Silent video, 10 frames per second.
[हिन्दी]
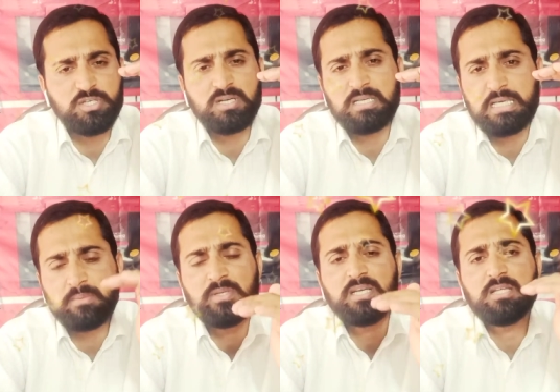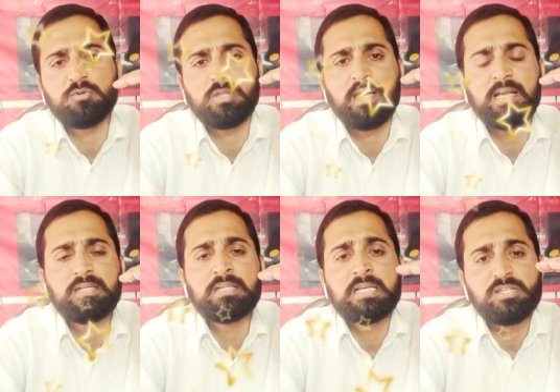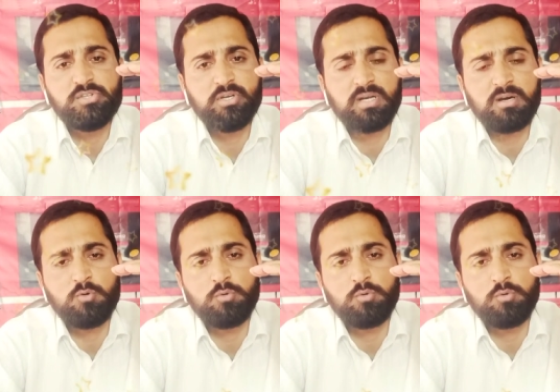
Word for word: जिगर की गर्मी के लिए होता है जिगर का